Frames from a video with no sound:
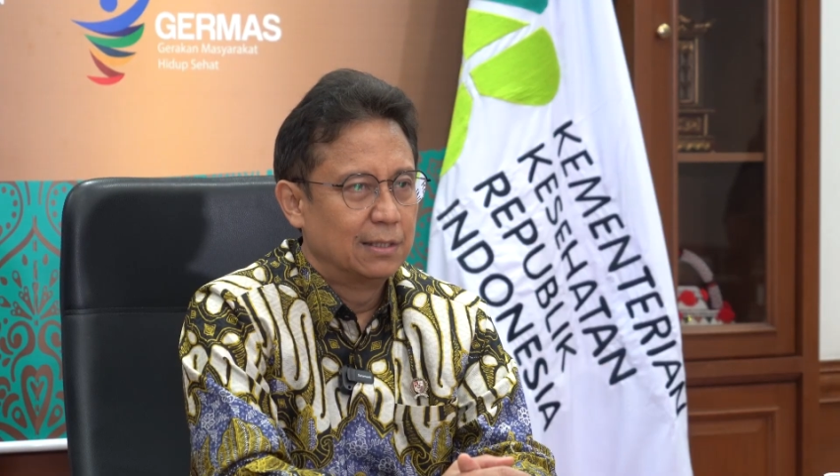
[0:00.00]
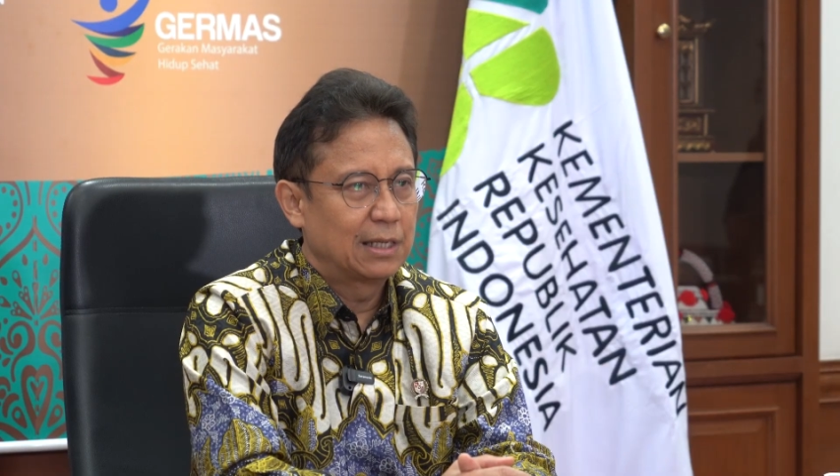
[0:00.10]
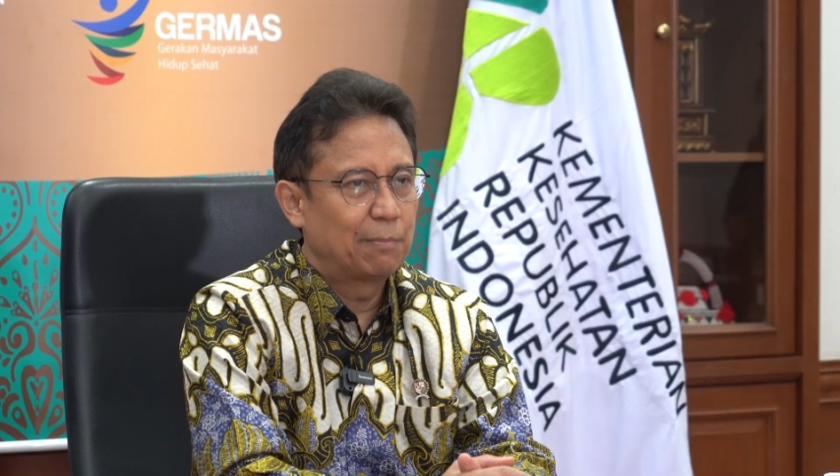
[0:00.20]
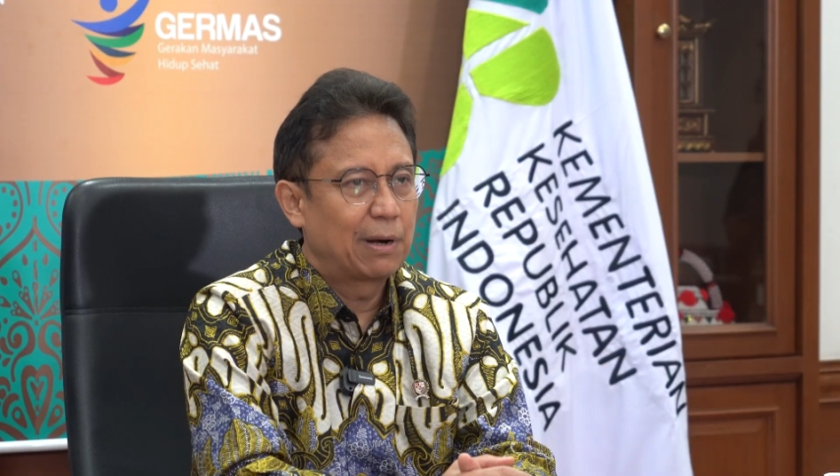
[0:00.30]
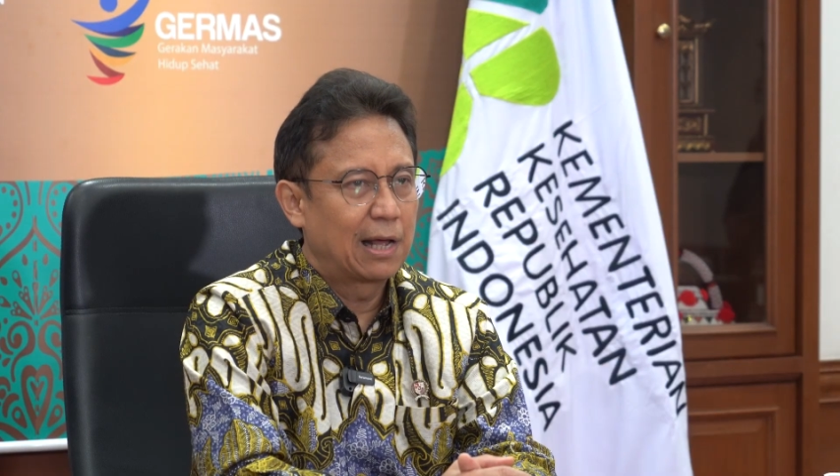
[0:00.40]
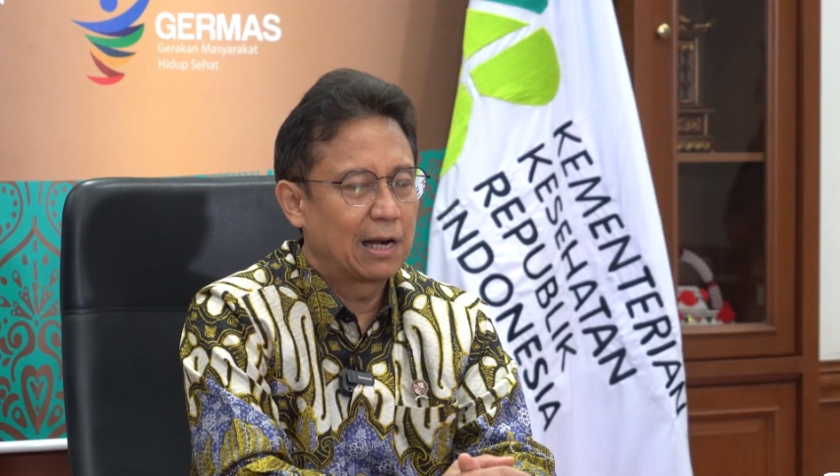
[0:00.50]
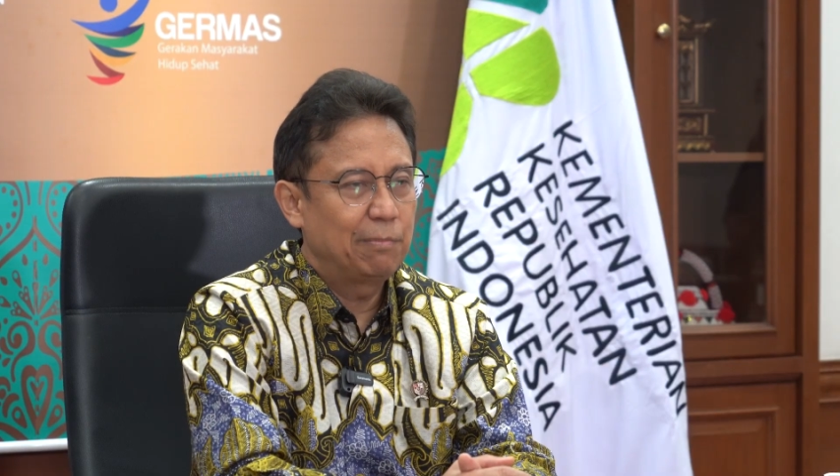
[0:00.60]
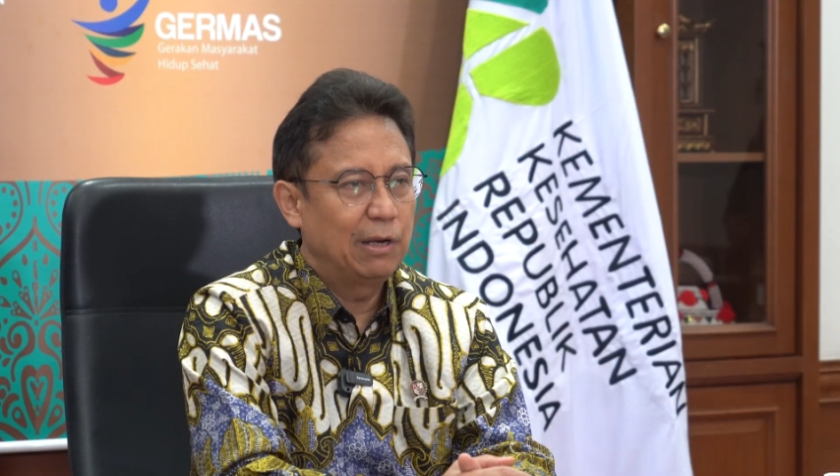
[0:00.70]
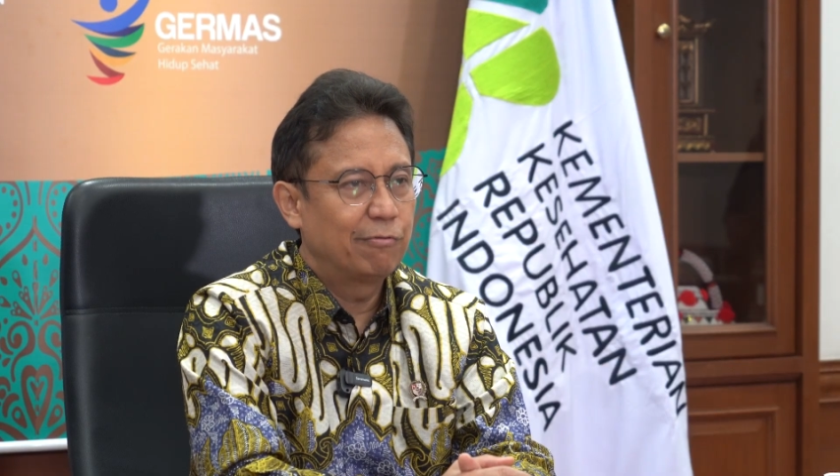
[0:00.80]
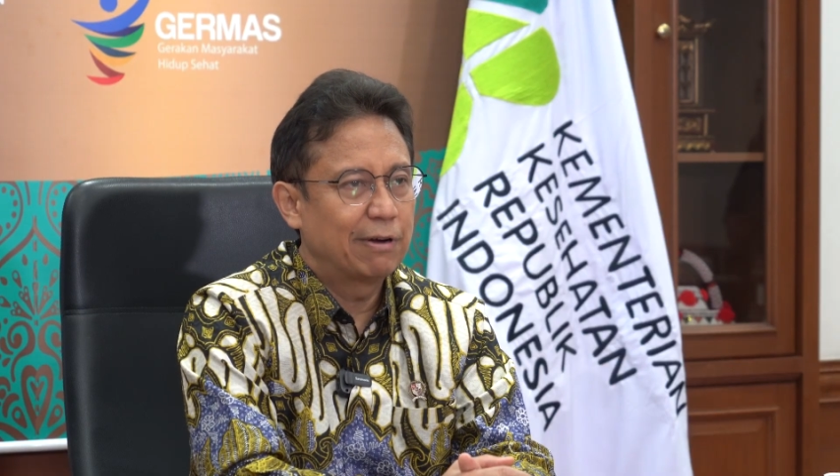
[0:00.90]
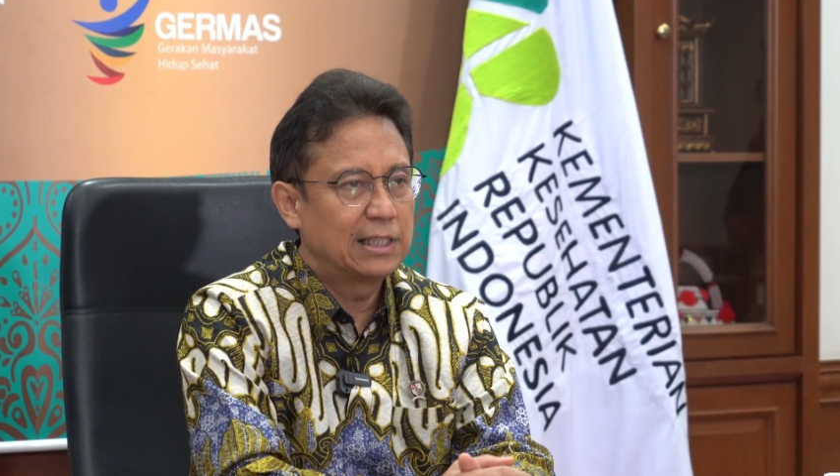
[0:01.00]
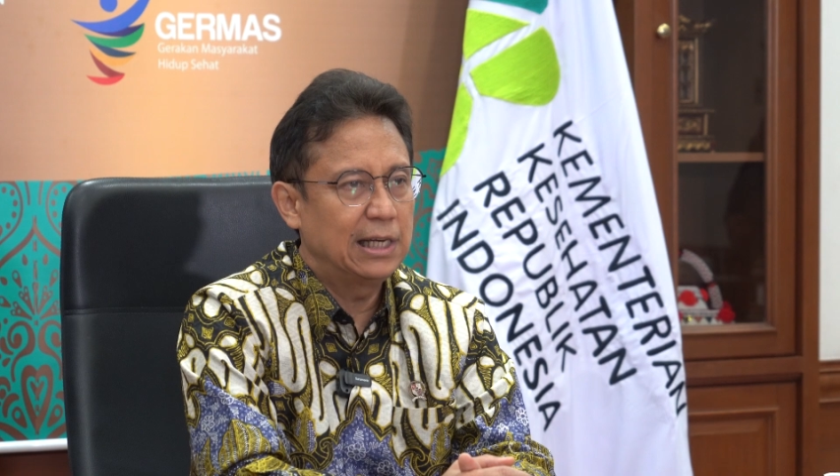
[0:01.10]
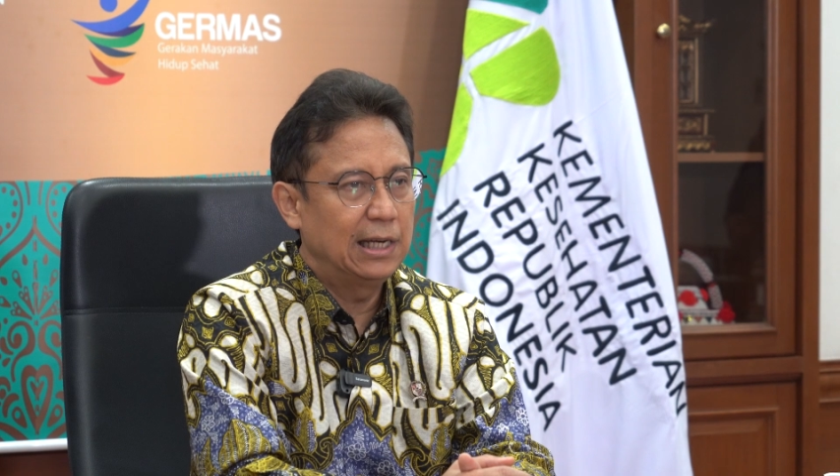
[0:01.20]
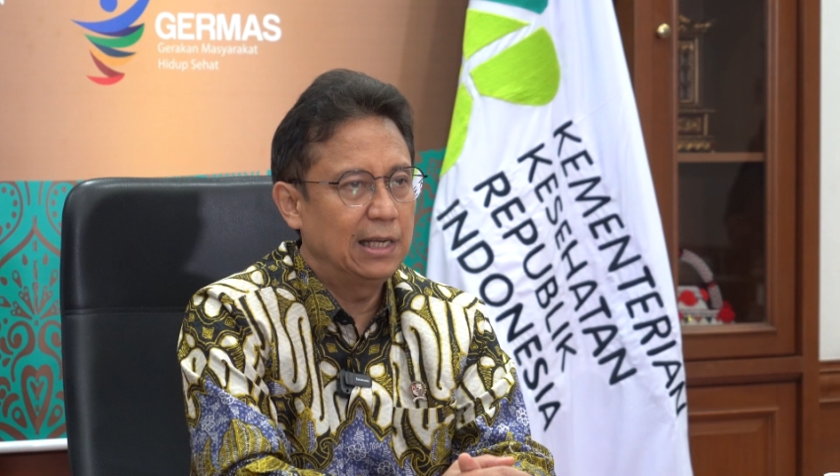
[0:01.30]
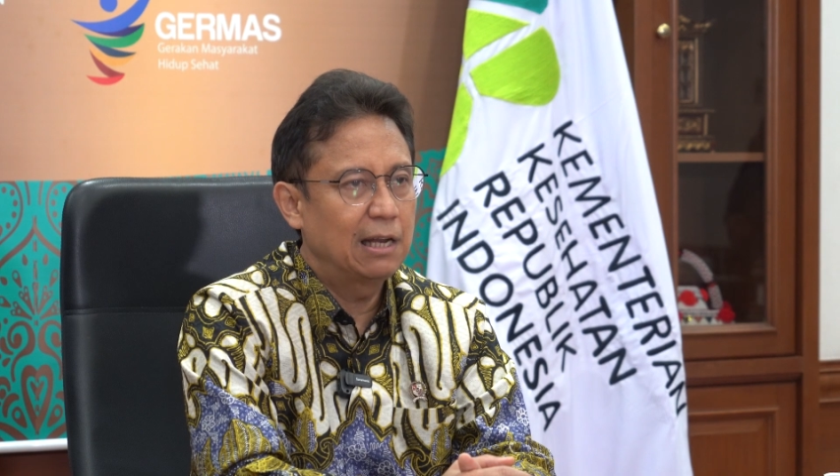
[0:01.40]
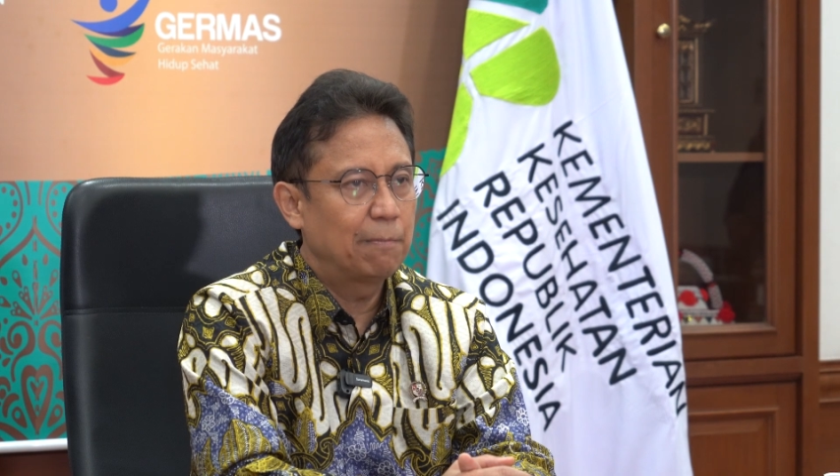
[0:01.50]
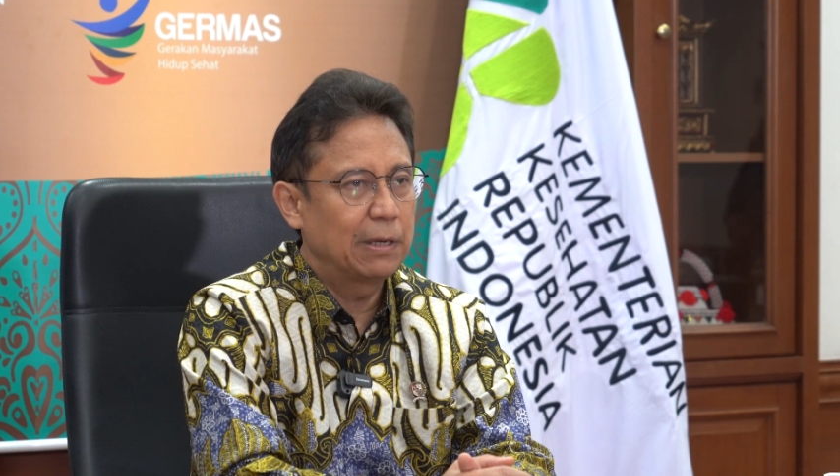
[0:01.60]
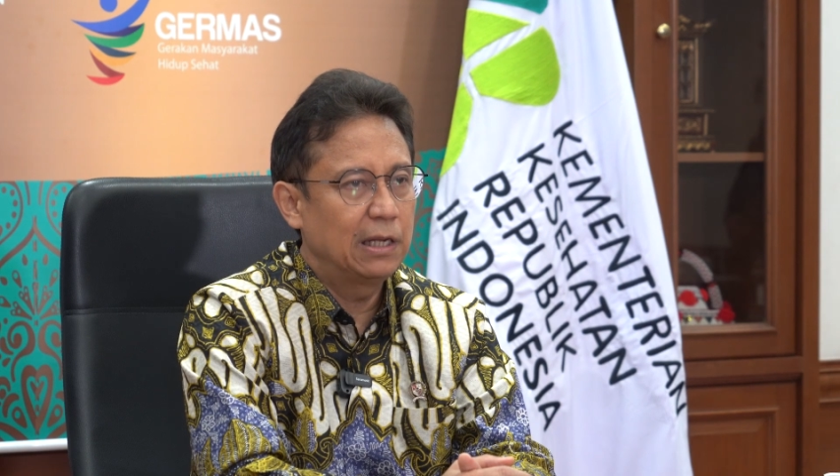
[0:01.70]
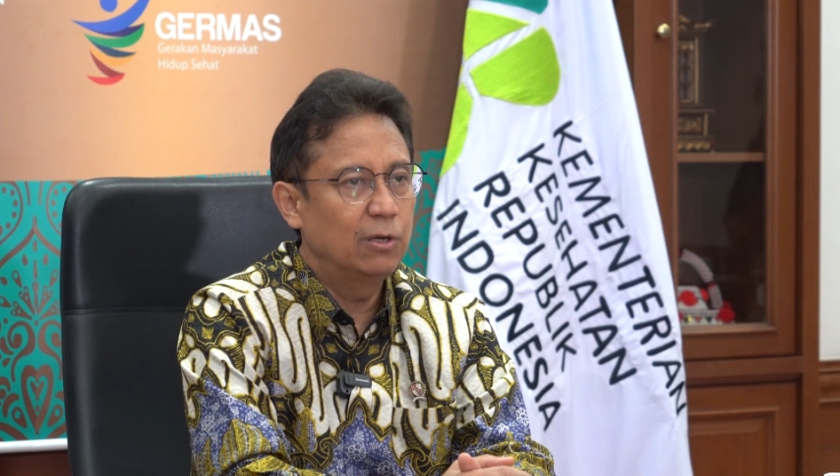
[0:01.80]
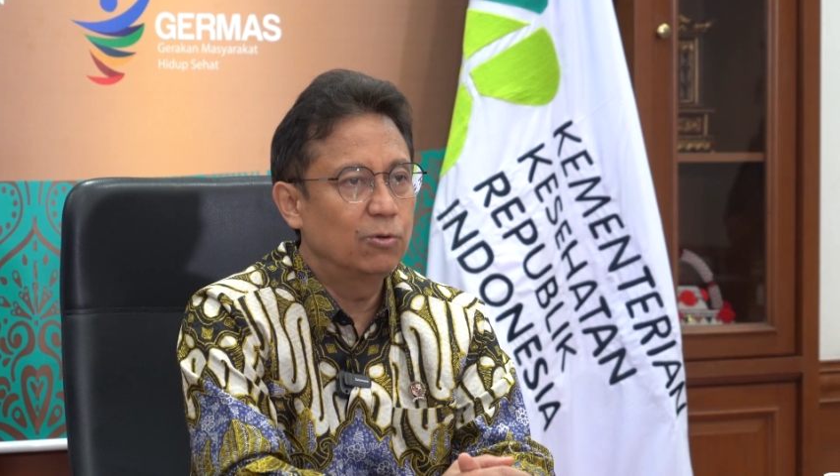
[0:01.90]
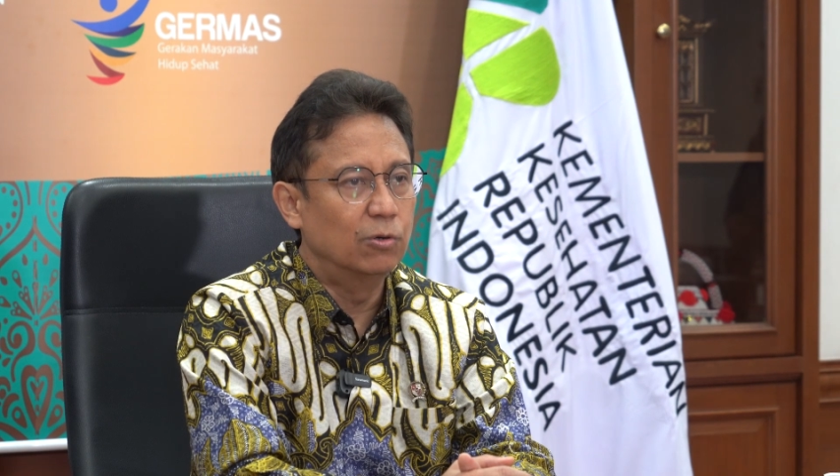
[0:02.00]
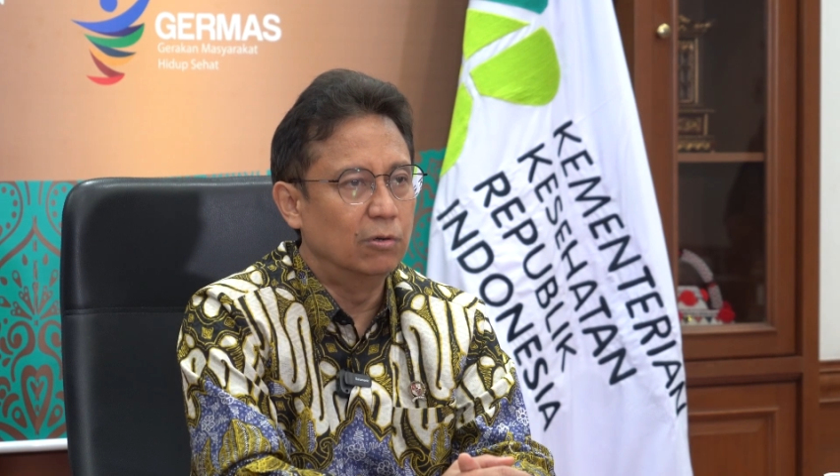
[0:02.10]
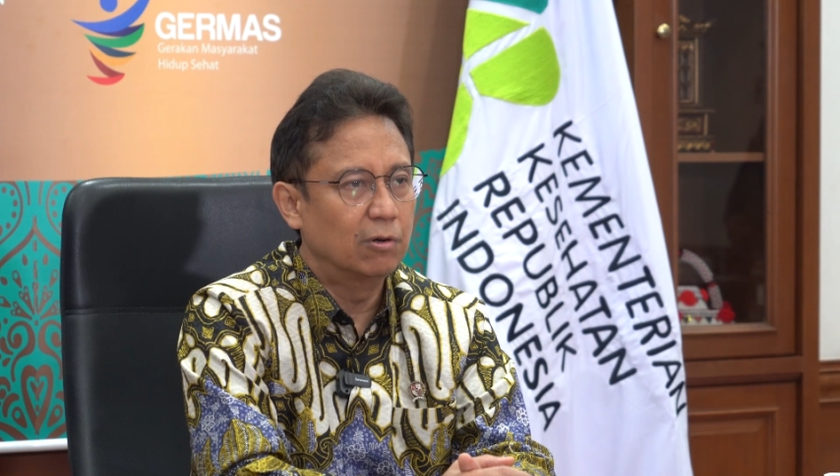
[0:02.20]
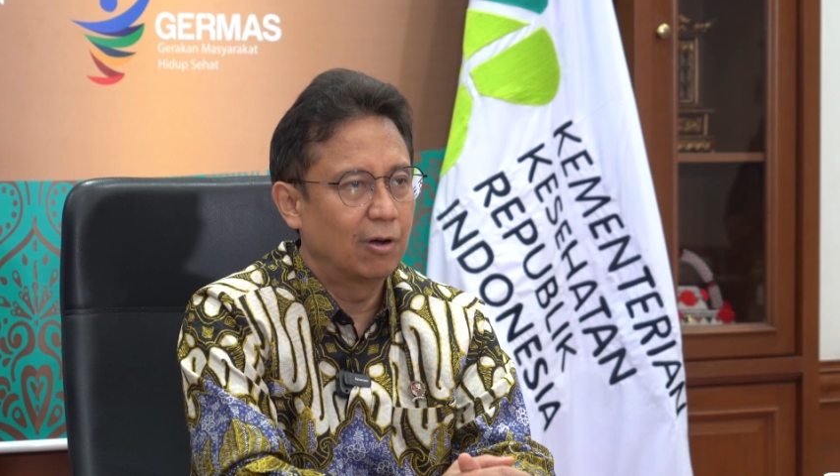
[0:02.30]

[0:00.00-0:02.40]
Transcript: Saya berharap inovasi ini dapat didukung